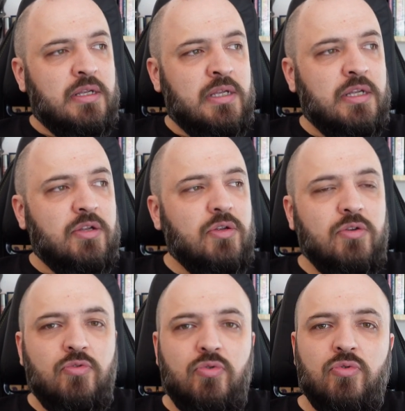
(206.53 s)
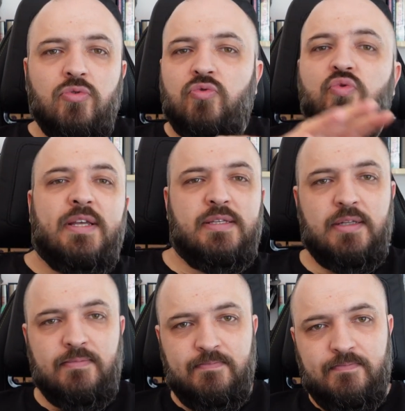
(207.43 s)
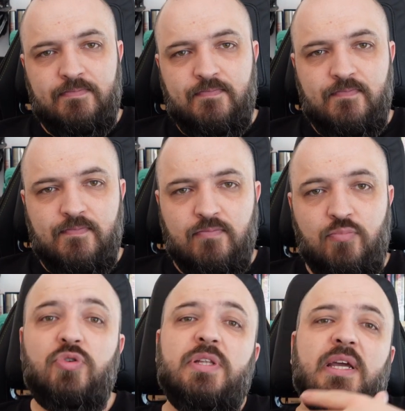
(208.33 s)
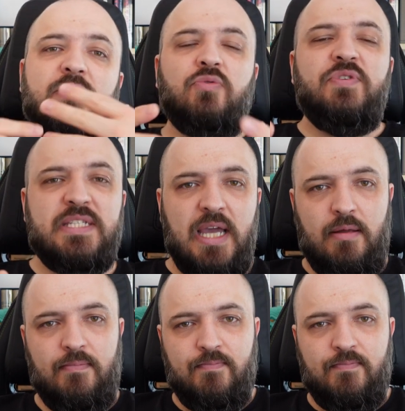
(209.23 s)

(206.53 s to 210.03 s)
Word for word: et de reste, pour des raisons fiscales.